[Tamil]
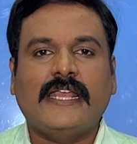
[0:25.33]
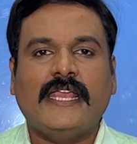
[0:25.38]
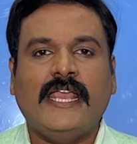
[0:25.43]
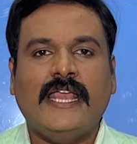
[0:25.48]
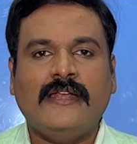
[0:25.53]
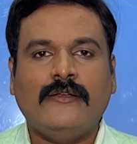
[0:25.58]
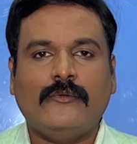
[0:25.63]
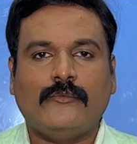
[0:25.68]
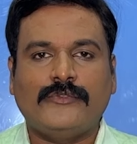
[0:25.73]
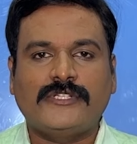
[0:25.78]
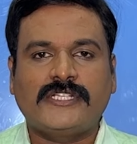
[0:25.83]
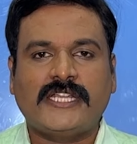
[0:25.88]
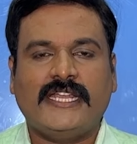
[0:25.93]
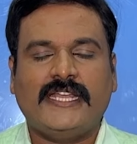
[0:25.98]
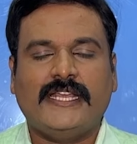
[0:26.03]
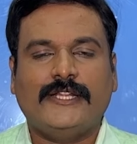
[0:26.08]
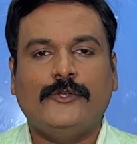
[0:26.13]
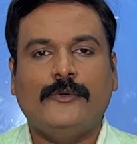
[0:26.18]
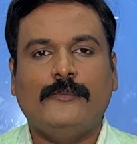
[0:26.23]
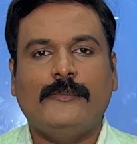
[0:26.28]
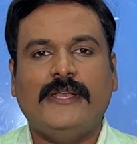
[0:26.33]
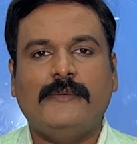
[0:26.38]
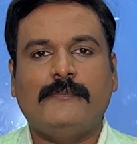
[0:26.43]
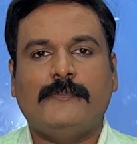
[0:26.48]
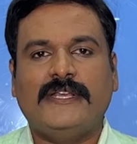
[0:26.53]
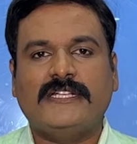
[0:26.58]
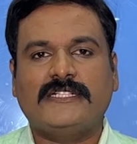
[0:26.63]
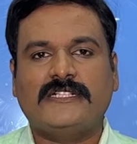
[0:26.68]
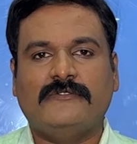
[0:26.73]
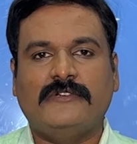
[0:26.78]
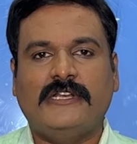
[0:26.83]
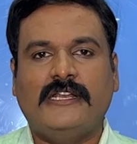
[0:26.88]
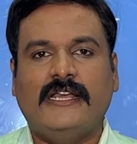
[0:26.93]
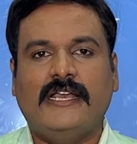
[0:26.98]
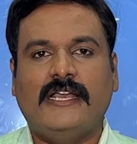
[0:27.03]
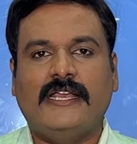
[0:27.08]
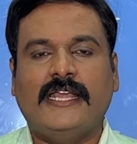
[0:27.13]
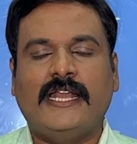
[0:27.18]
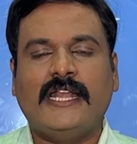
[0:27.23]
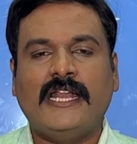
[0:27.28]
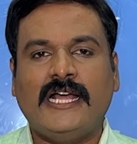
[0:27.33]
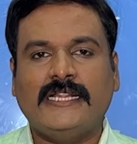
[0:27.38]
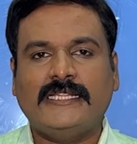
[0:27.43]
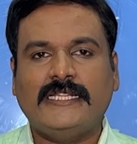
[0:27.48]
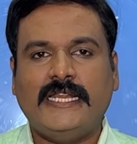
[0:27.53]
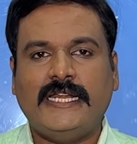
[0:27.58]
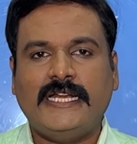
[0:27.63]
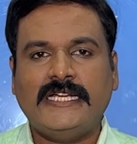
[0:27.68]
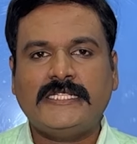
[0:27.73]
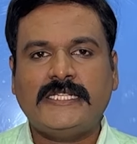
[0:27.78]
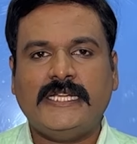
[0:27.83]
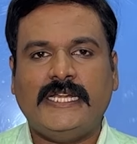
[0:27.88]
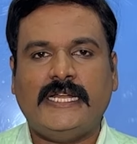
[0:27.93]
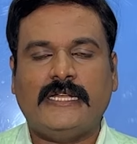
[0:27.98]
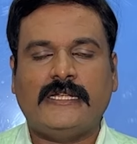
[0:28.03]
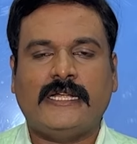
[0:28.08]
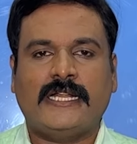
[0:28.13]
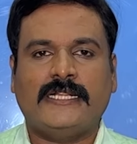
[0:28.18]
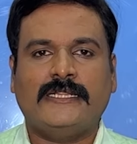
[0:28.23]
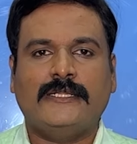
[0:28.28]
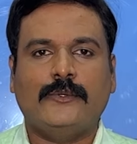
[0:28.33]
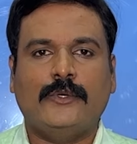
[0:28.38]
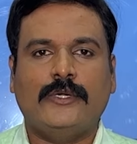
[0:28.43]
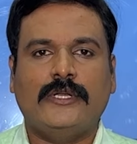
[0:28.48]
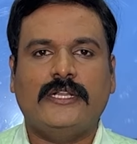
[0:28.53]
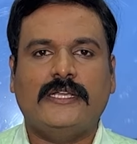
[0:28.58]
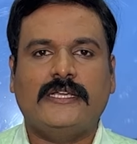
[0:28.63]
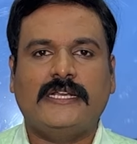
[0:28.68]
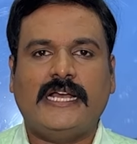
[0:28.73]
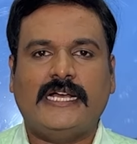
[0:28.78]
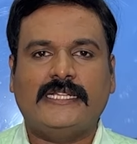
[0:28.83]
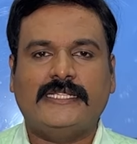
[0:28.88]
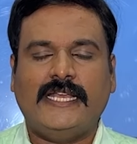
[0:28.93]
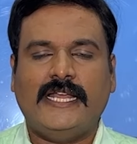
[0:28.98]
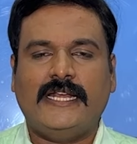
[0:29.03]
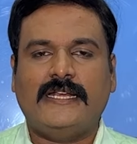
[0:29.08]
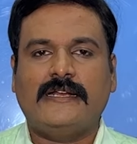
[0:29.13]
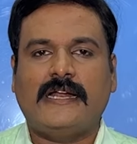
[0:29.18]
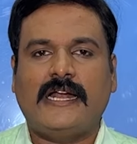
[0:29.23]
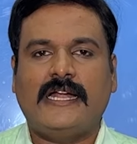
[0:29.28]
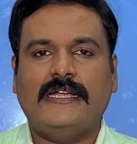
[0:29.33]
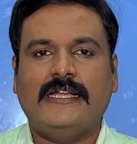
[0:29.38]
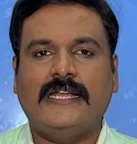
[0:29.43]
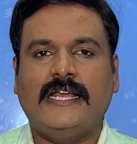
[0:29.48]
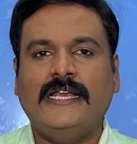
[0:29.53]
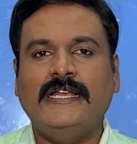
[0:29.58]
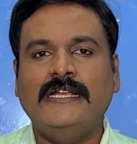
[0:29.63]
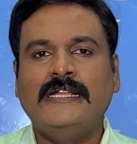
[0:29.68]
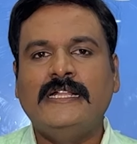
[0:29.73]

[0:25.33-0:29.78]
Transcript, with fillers: ஏன் விஜய் எதுவுமே பேசவில்லை ஏன்னா அந்த நிகழ்ச்சி நடந்து கொண்டிருக்கிற அதே நாளில்